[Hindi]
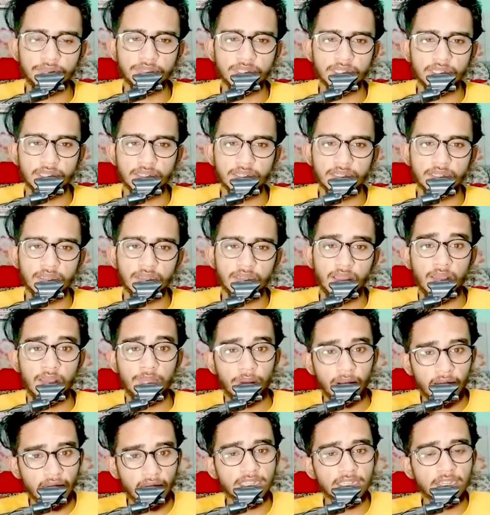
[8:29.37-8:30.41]
समझे
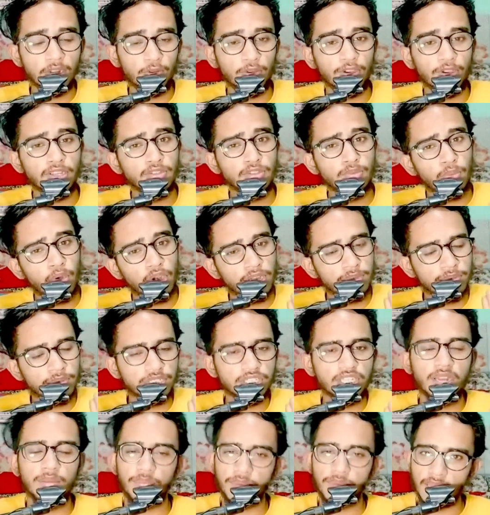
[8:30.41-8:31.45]
पढ़ाई करोगे ना तो
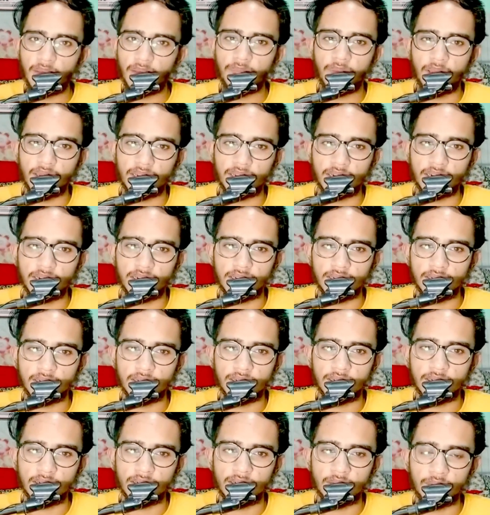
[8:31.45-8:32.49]
मोटिवेशन अपने आप आएगा
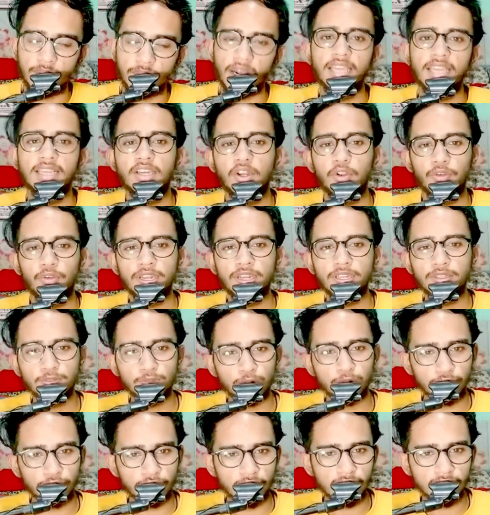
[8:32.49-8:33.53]
पढ़ाई करोगे ना
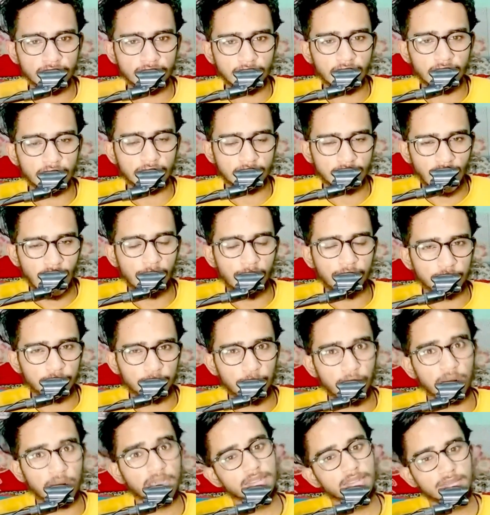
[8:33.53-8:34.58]
तो खुद की इज्जत सेल्फ
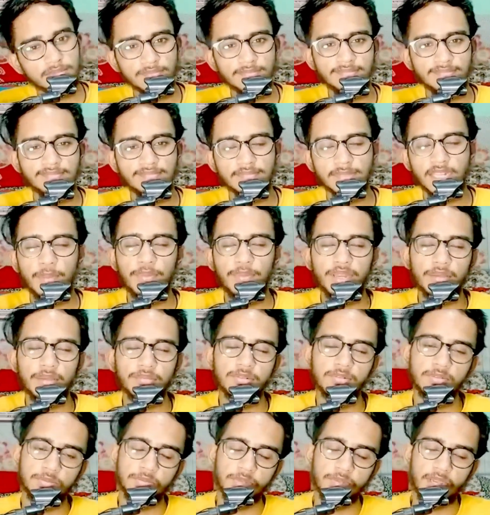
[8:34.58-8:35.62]
रिस्पेक्ट अपने
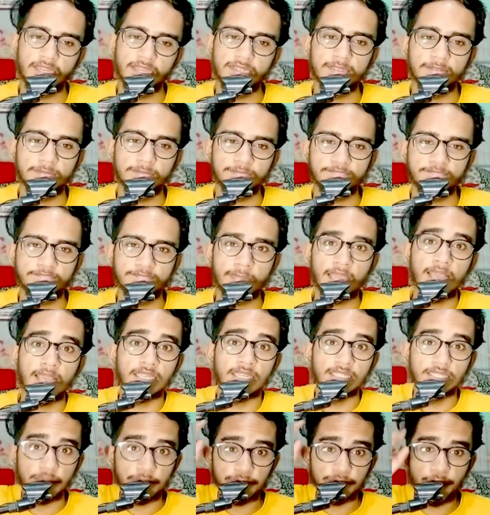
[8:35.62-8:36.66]
आप समझ में आएगी
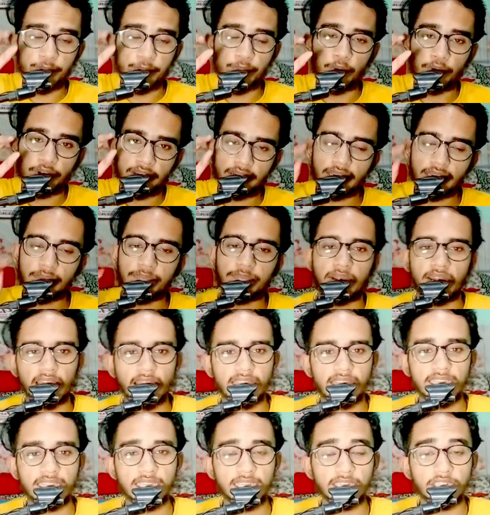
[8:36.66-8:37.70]
सबसे इंपॉर्टेंट है
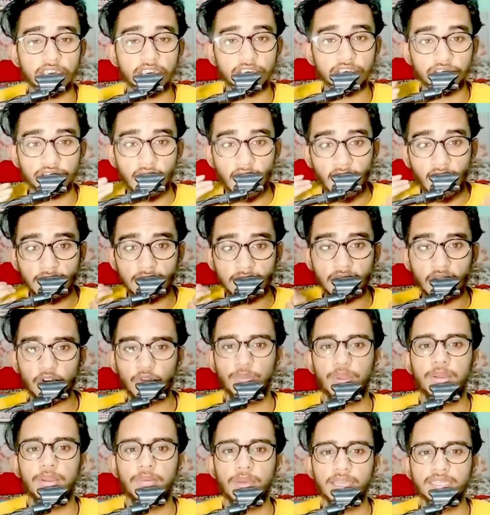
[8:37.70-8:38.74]
पढ़ाई स्टार्ट
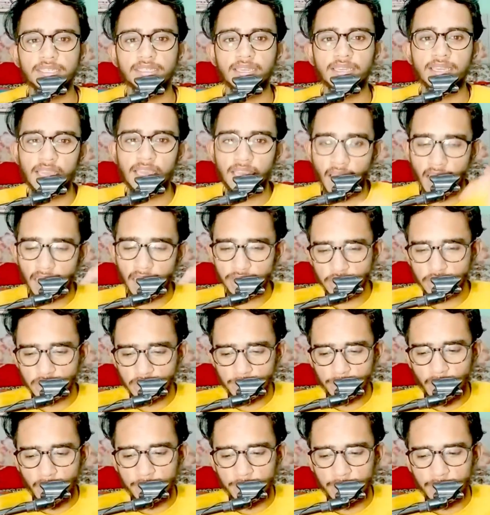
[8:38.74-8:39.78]
करो मेरे भाई
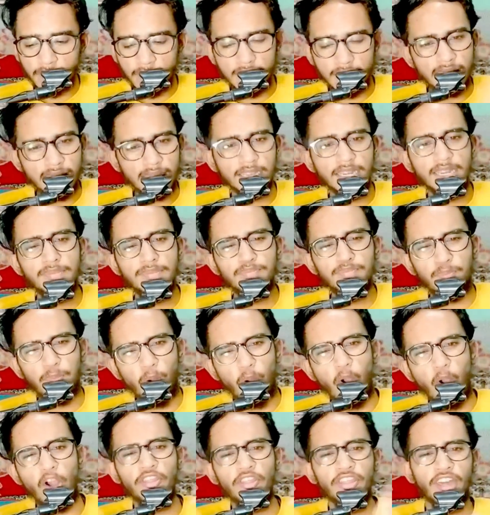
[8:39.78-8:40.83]
आरसीटी की पढ़ाई पर ना एक नहीं
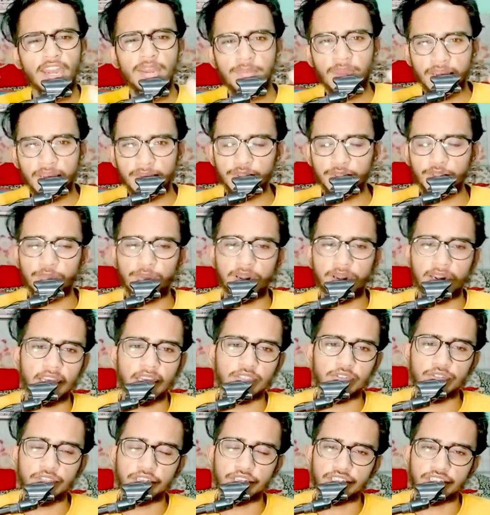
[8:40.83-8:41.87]
बहुत सारी मैंने वीडियो
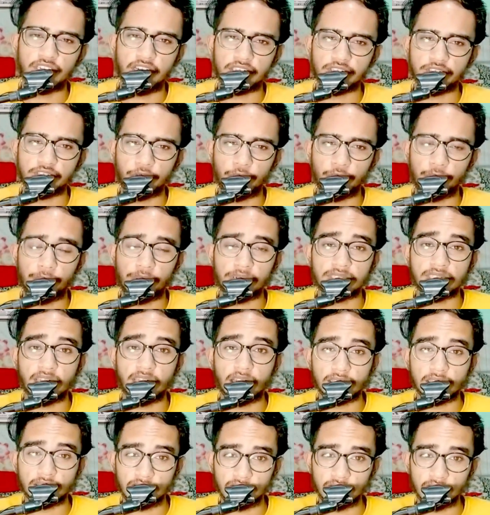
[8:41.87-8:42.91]
बनाई हुई है स्ट्रेटजी के ऊपर
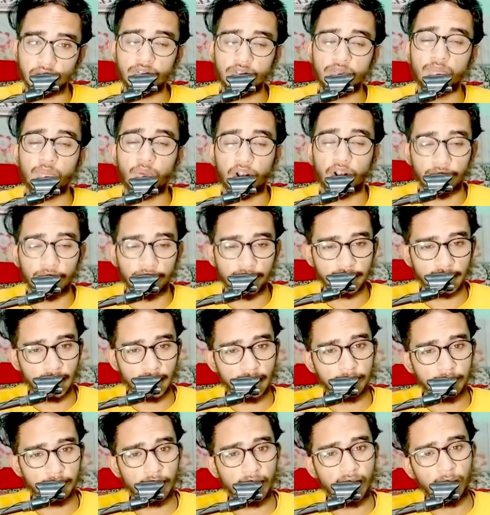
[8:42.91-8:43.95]
जाके देखो
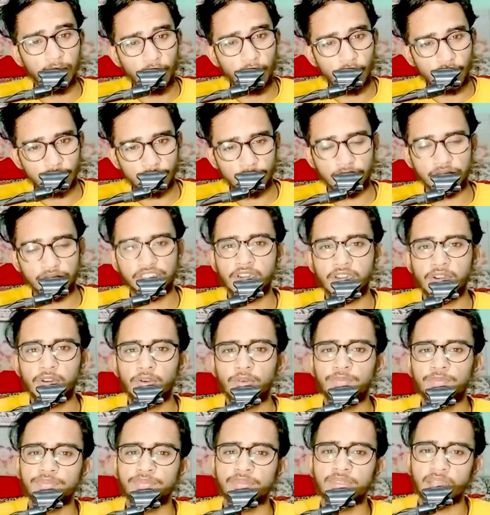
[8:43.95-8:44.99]
मोटिवेशन नहीं मिल रहा मोटिवेशन
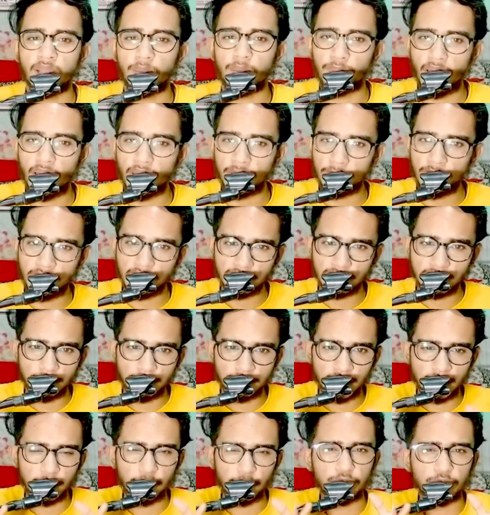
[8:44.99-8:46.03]
लो कंपार्टमेंट
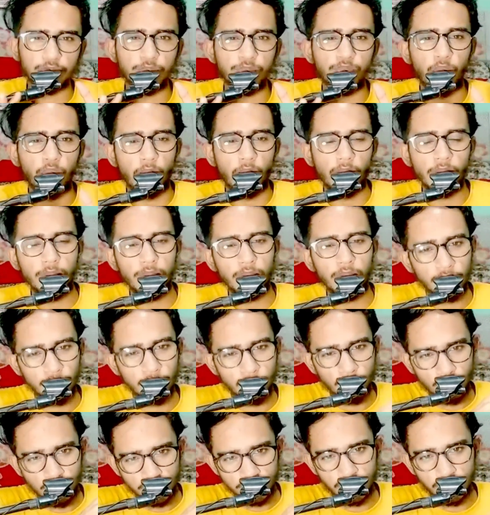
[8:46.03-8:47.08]
एग्जाम से कुछ भी प्रॉब्लम हो
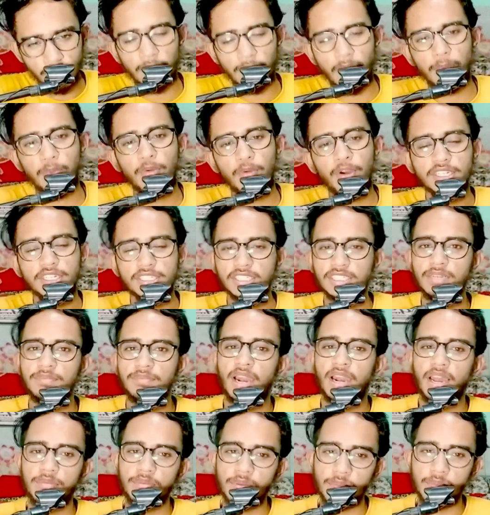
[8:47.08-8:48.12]
क्या आपको हारसत
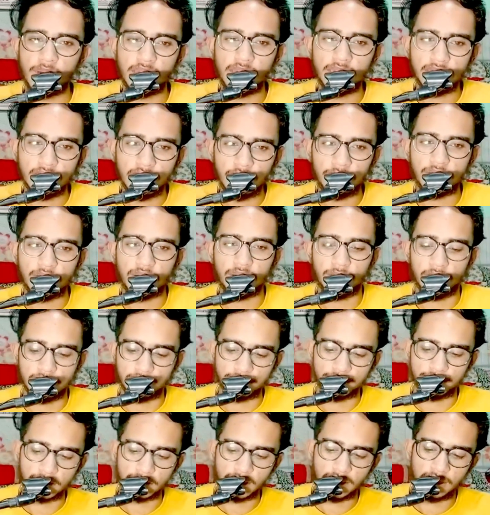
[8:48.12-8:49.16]
की पढ़ाई पर मिलेगी ना मेरे
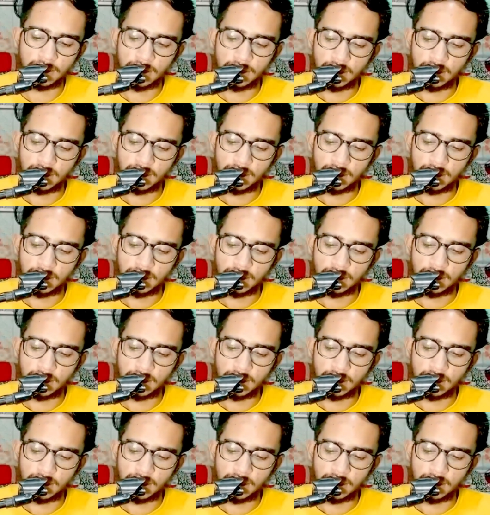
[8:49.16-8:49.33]
भाई